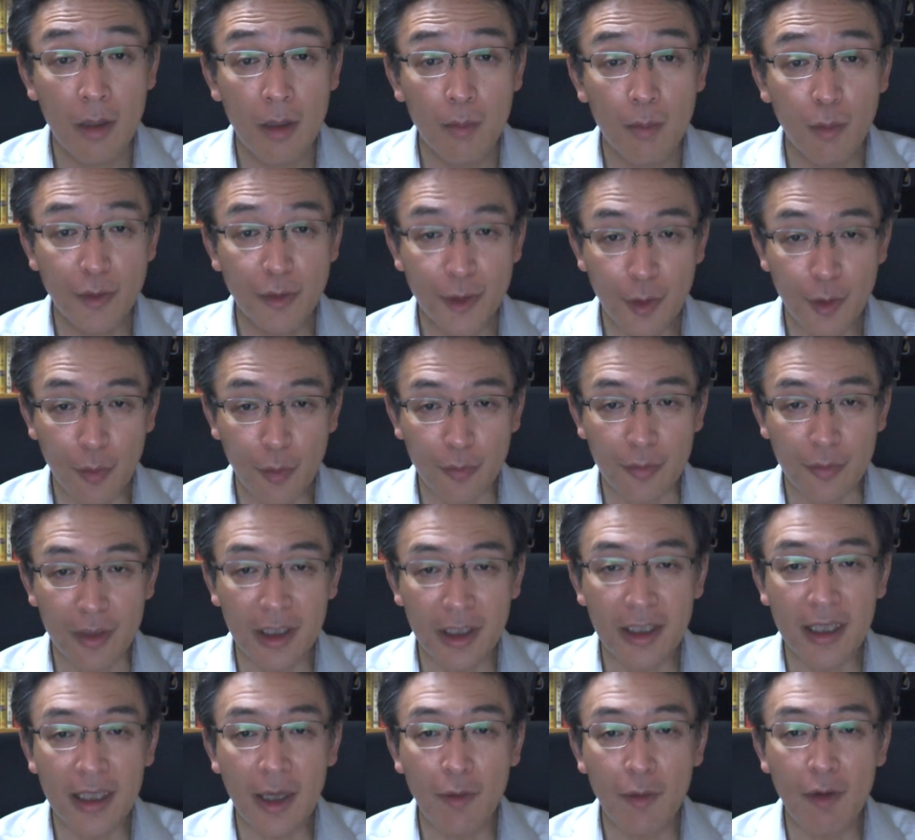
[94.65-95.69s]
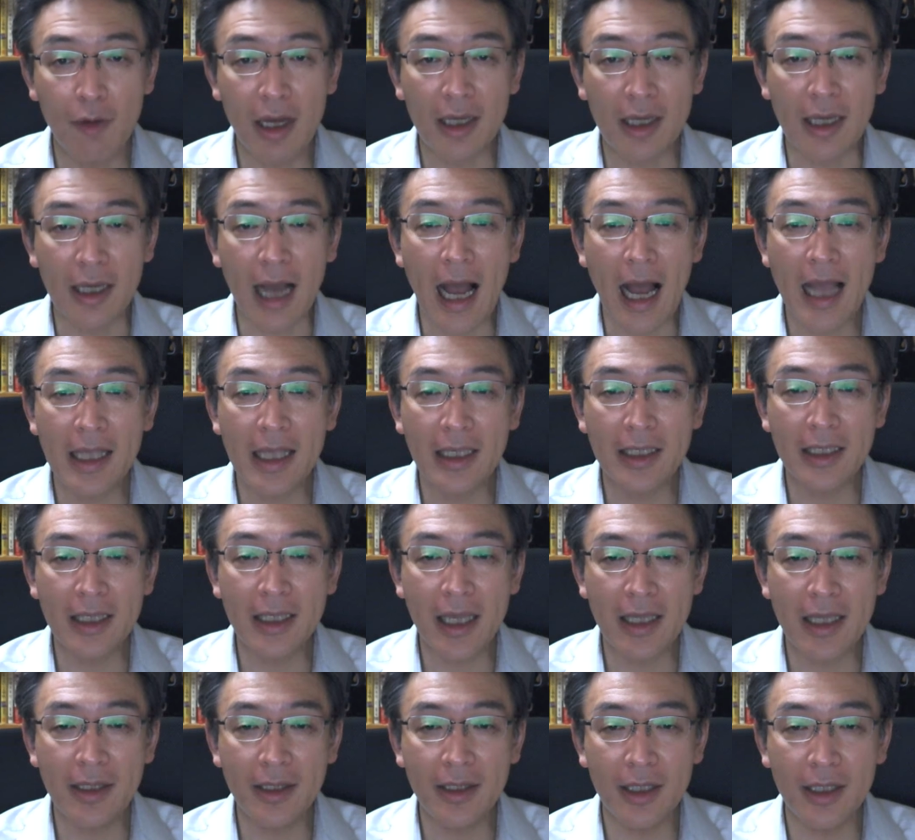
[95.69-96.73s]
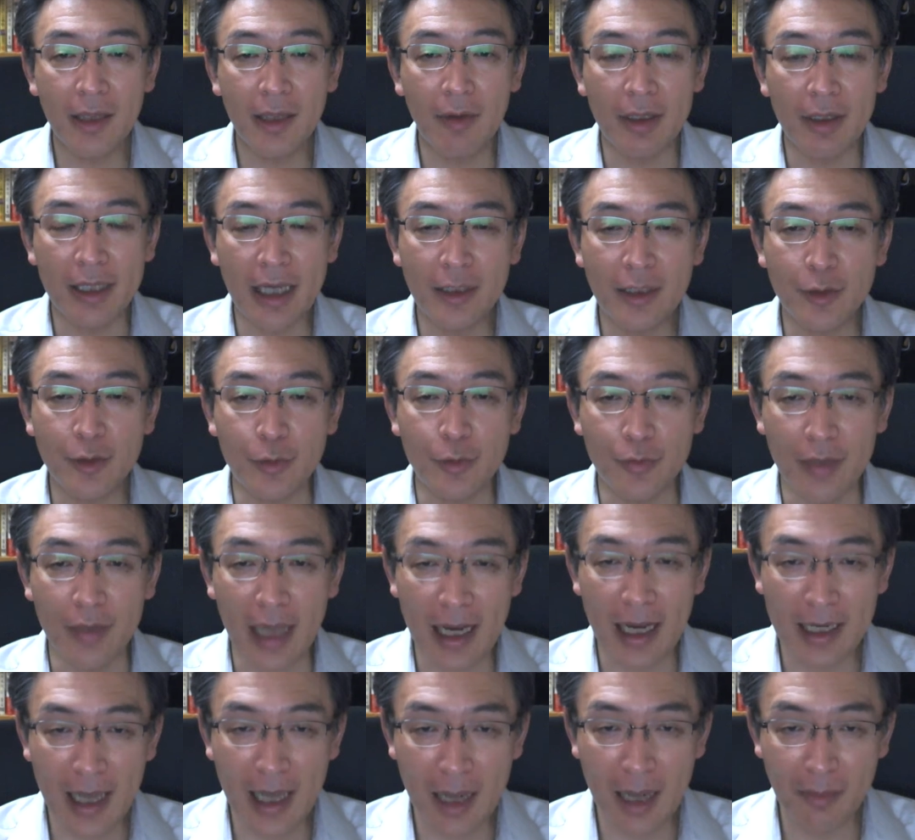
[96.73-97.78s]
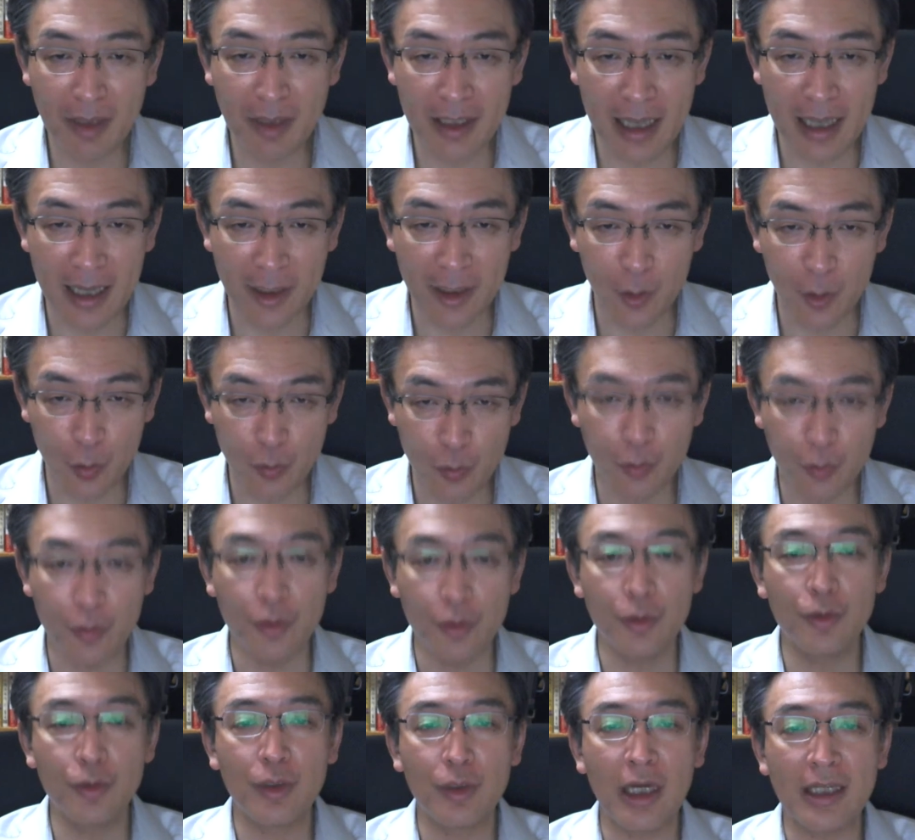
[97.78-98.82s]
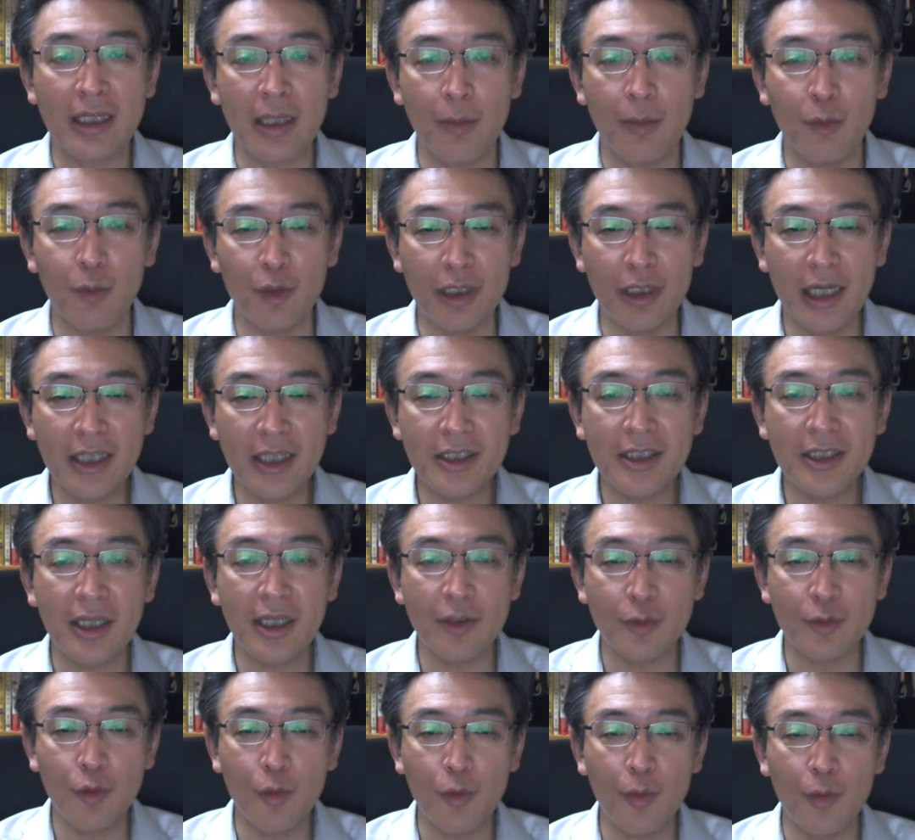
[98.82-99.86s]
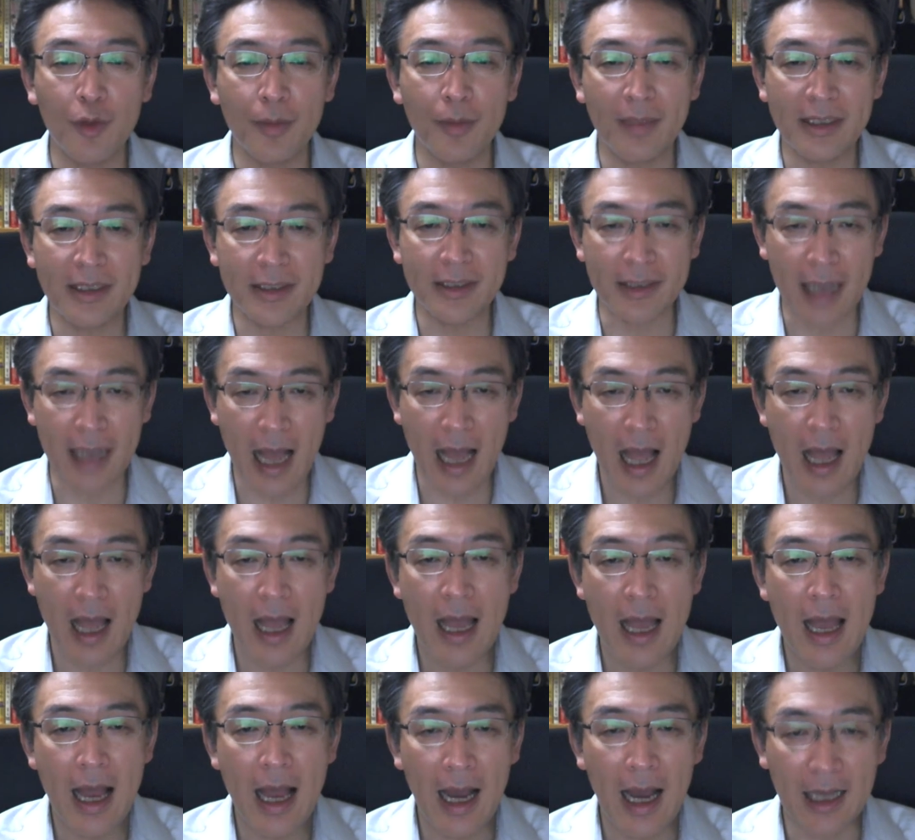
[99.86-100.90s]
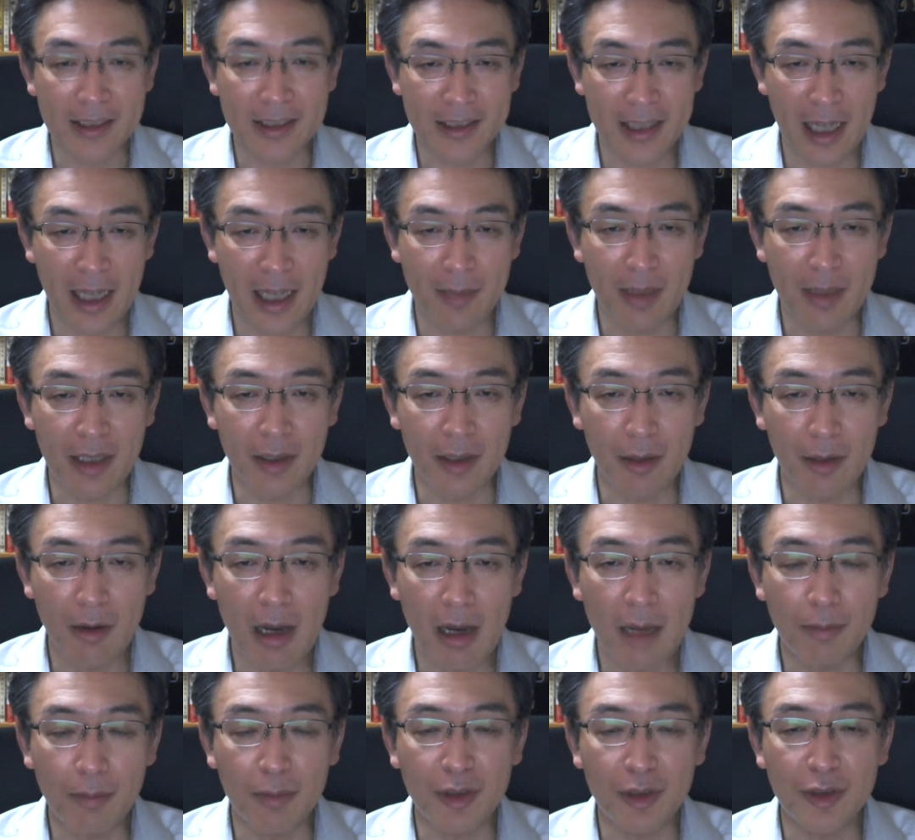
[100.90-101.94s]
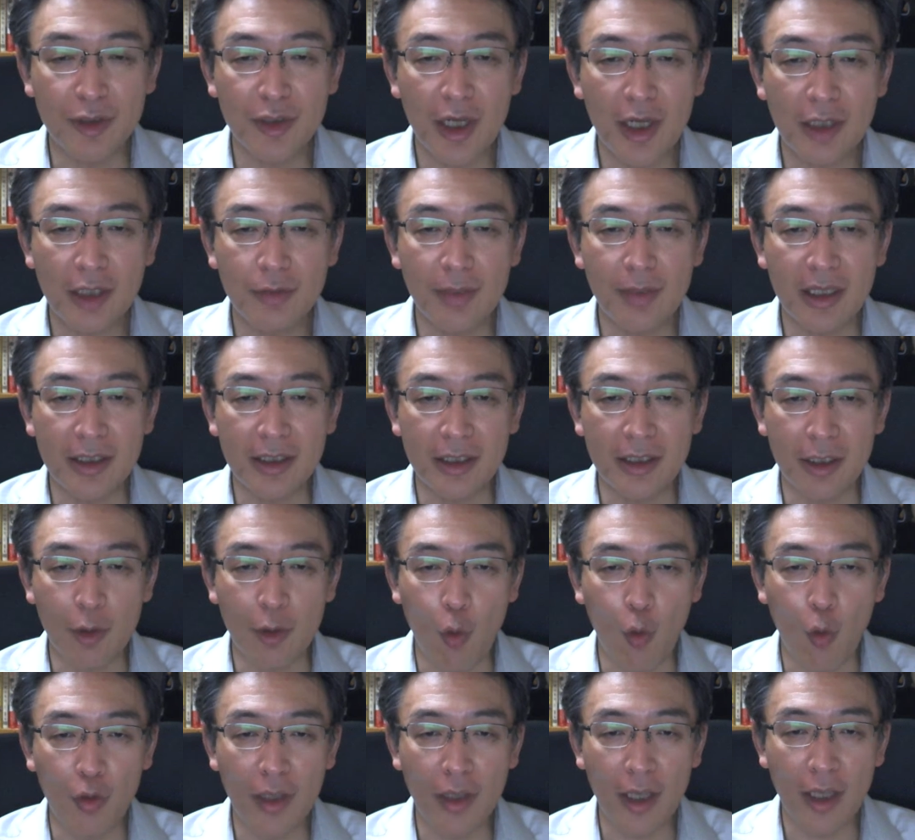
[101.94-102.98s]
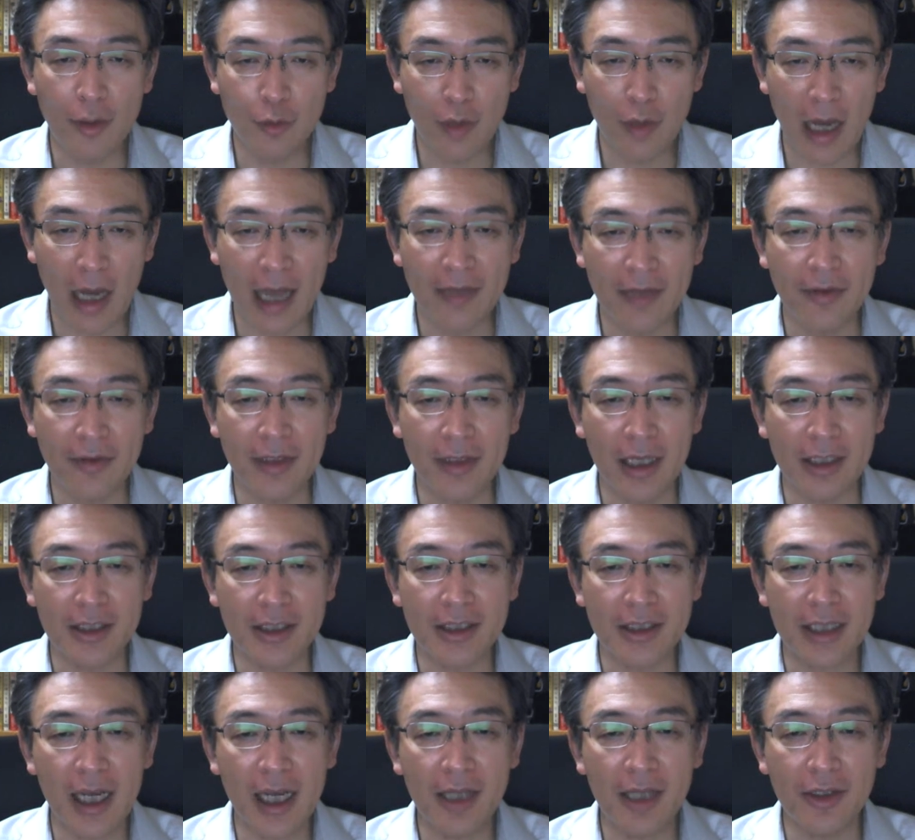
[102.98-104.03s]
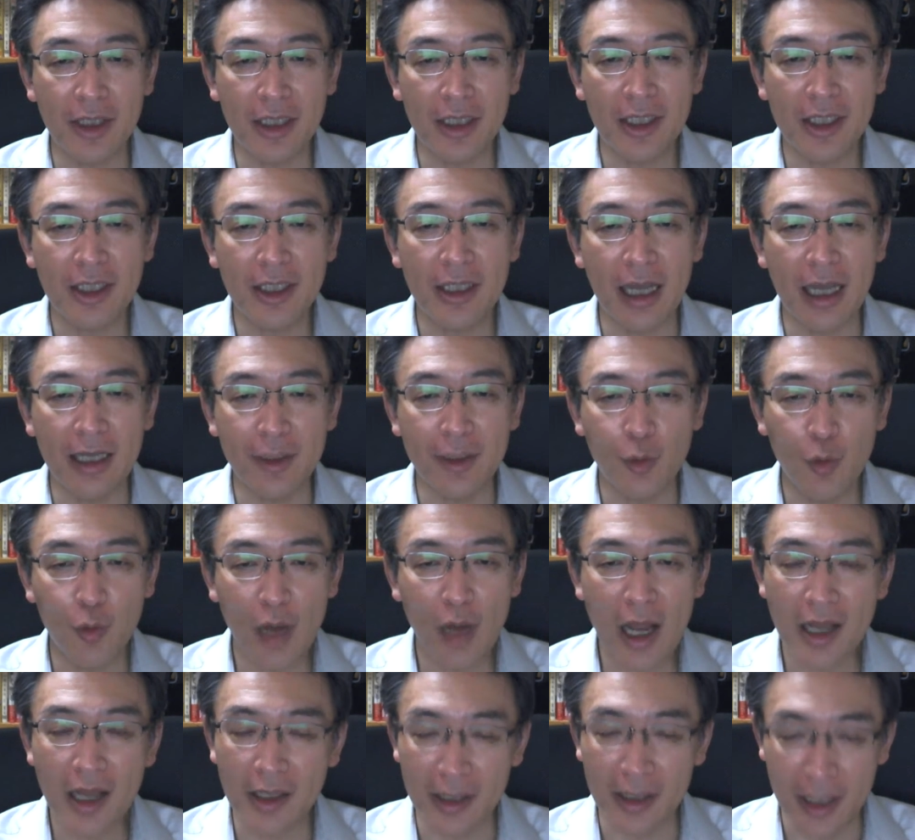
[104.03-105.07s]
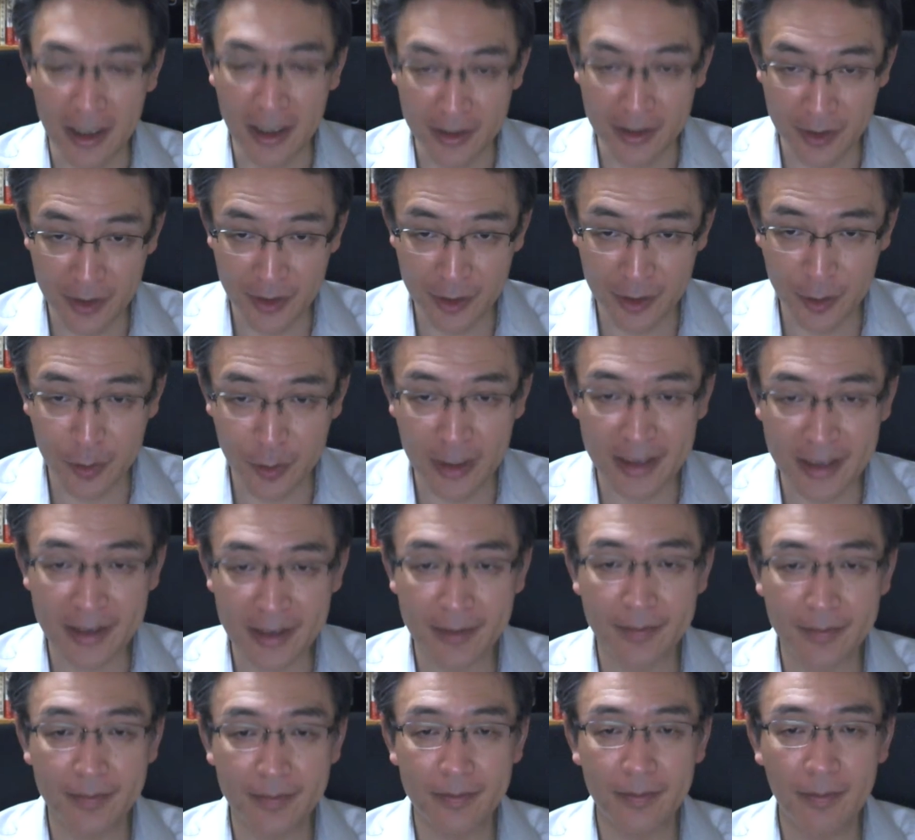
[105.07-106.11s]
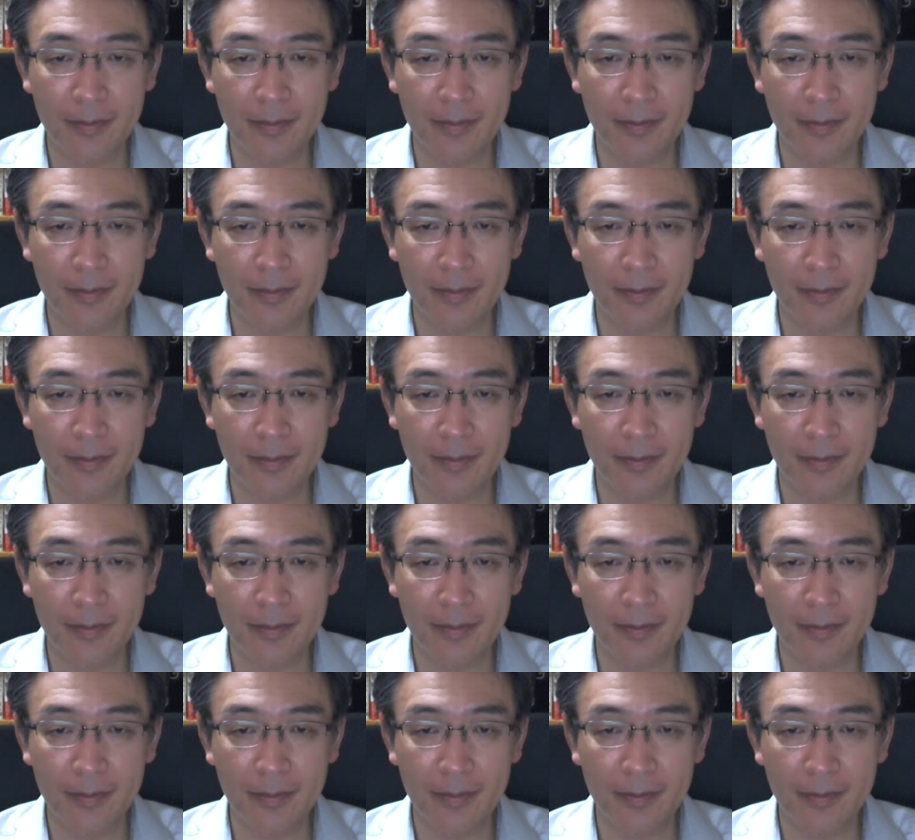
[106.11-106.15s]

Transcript: もちろん人間は外見ではなく中身だよという方もいらっしゃると思いますが、初対面ではビジュアル面における判断しかできないのが現実です。